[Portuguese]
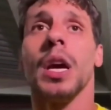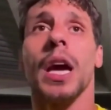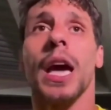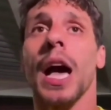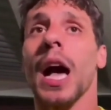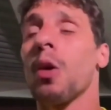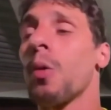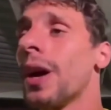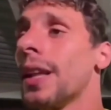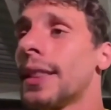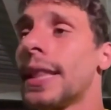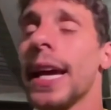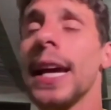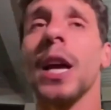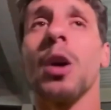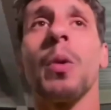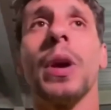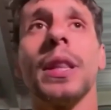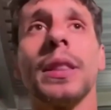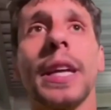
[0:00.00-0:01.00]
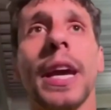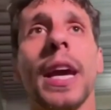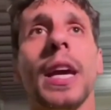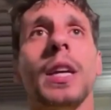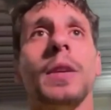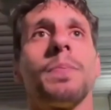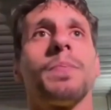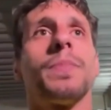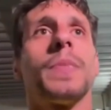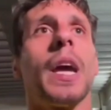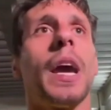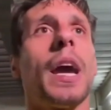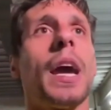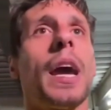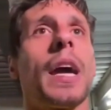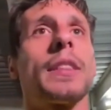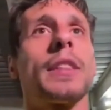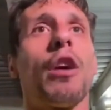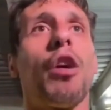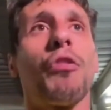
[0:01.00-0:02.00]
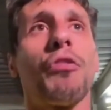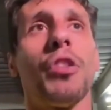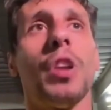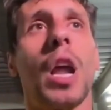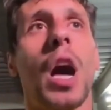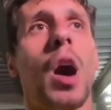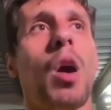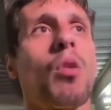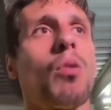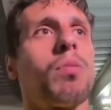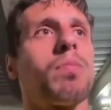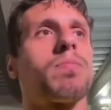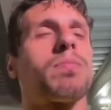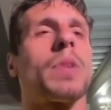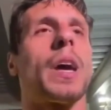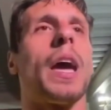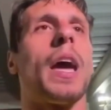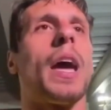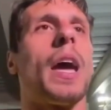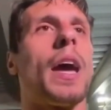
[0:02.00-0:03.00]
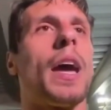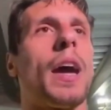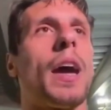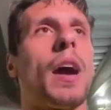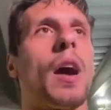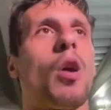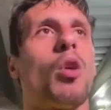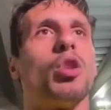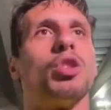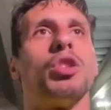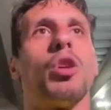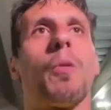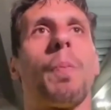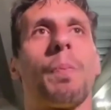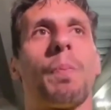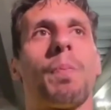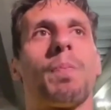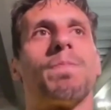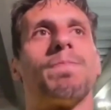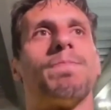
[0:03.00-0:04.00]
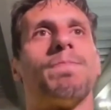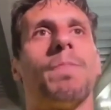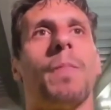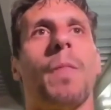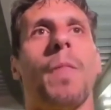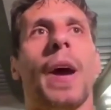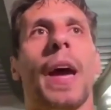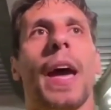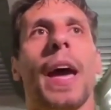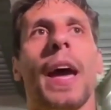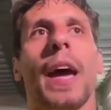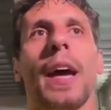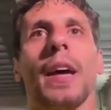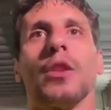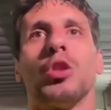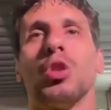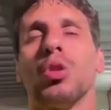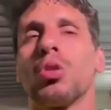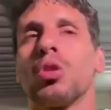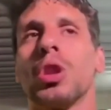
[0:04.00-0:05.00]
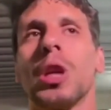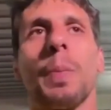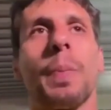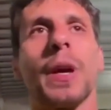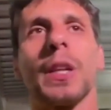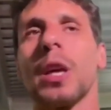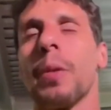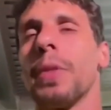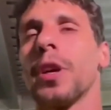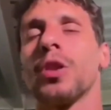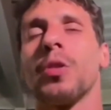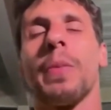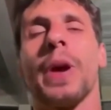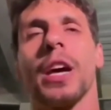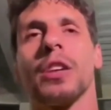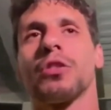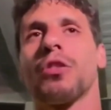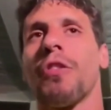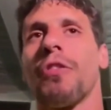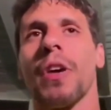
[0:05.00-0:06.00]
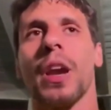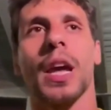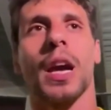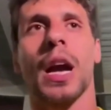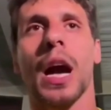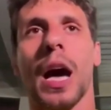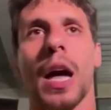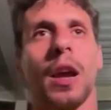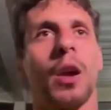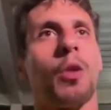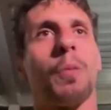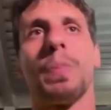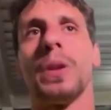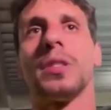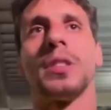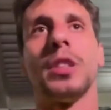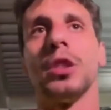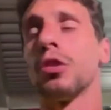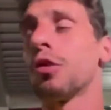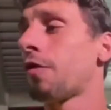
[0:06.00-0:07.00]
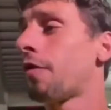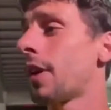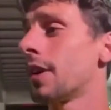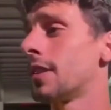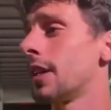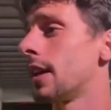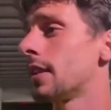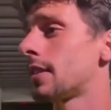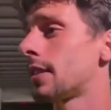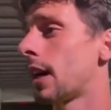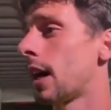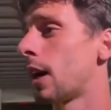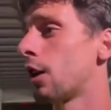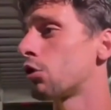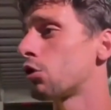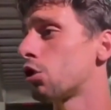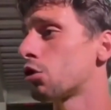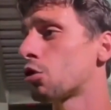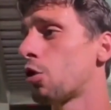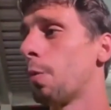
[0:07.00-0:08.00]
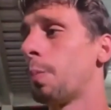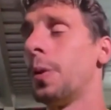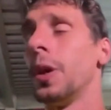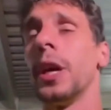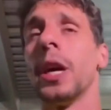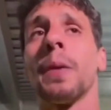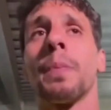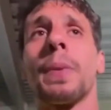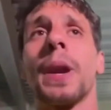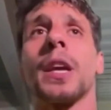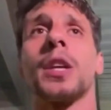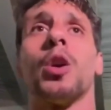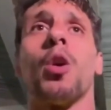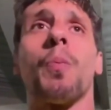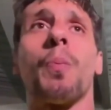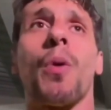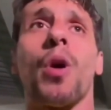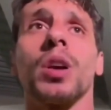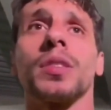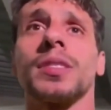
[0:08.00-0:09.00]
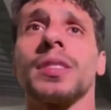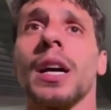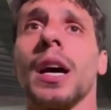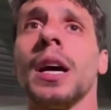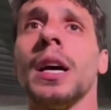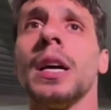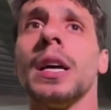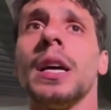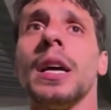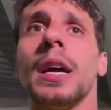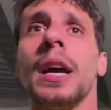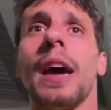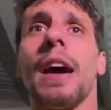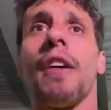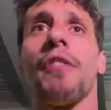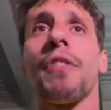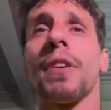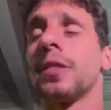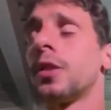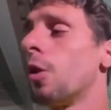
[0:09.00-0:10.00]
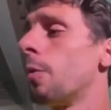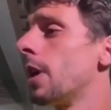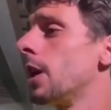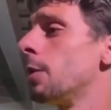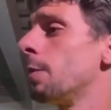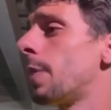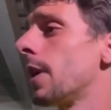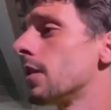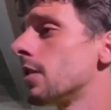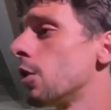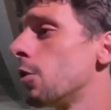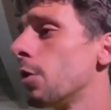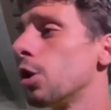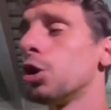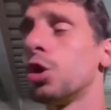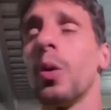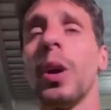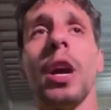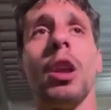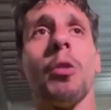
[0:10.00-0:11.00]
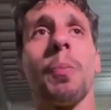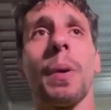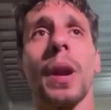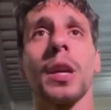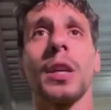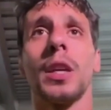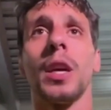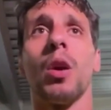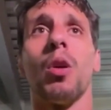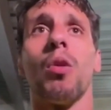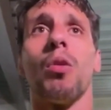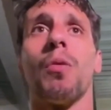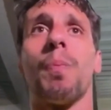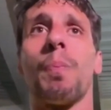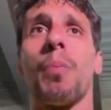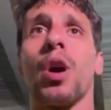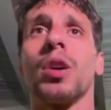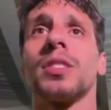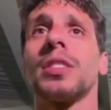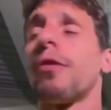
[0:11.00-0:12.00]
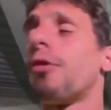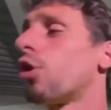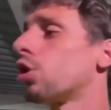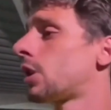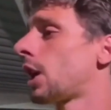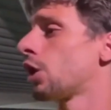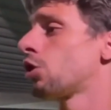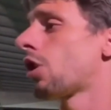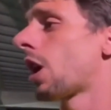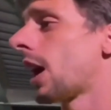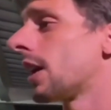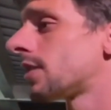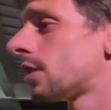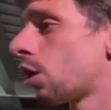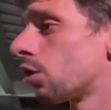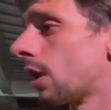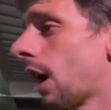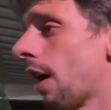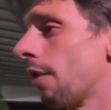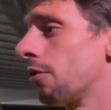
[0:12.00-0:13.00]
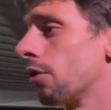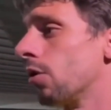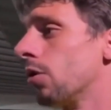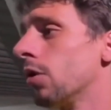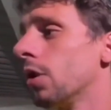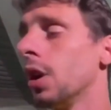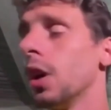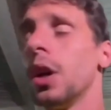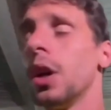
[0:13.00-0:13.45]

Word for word: É, aguentei, aguentei é, até o final, é, onde eu, é, junto com o departamento médico, eu falei, cara, eu preciso fazer essa artroscopia para que eu possa é, fazer uma limpeza no meu joelho, para que eu possa voltar a jogar saudável.